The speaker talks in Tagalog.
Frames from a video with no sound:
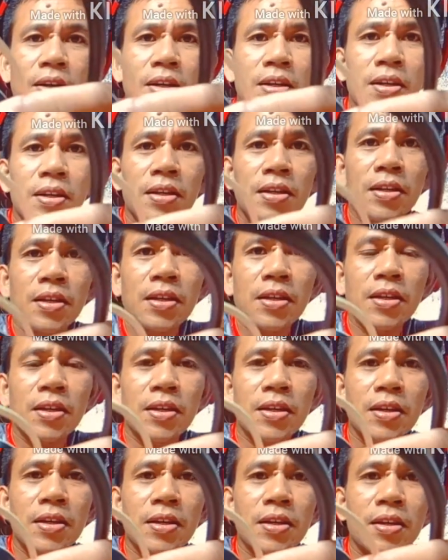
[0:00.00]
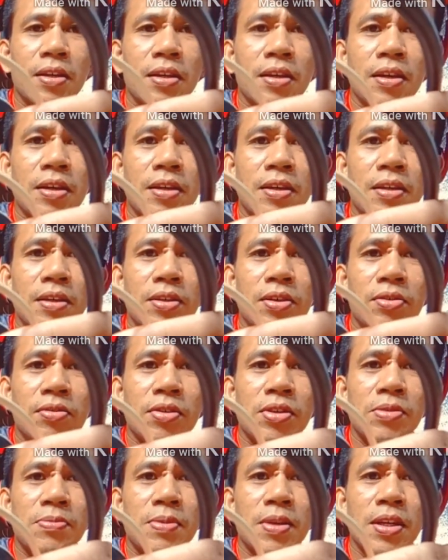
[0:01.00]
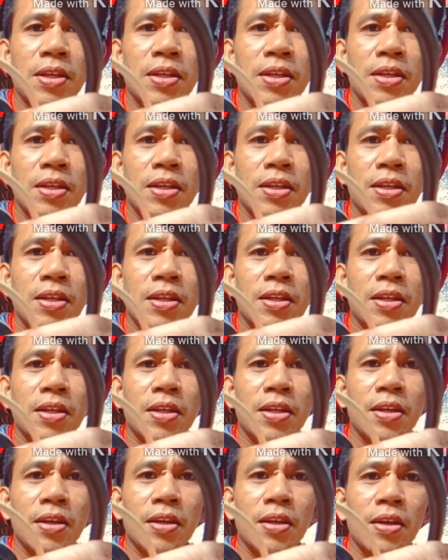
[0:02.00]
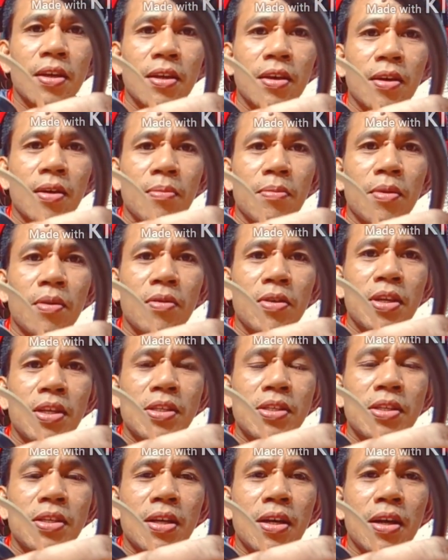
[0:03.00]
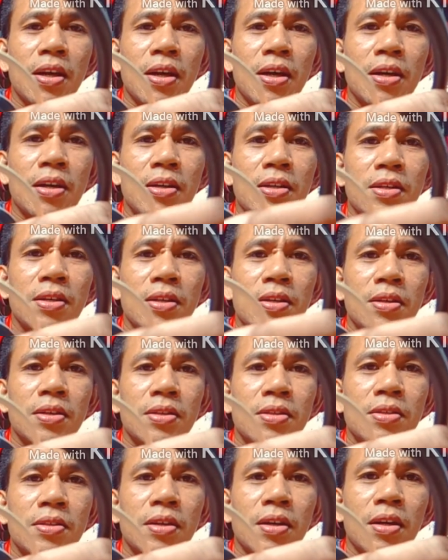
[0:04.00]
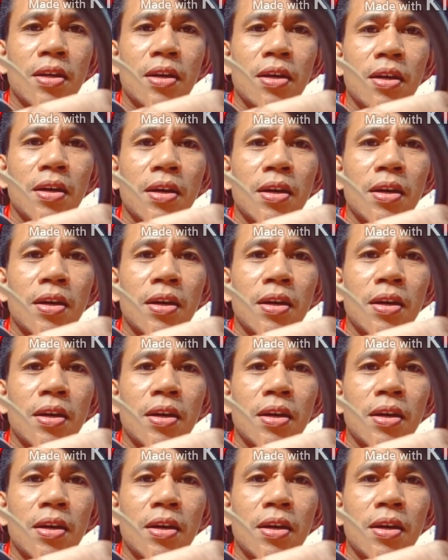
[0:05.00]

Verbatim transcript: kani na nay USB kani kani kani. Mo ni siya sa